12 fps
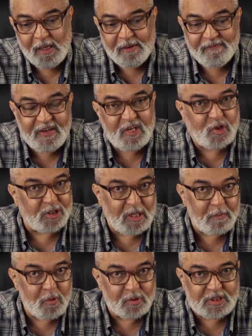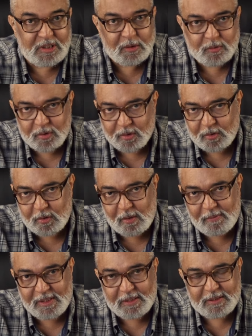Vejo a teimosia dos
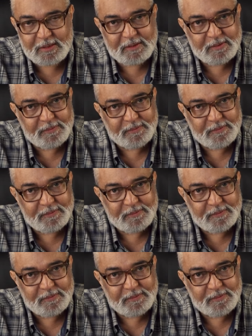homens.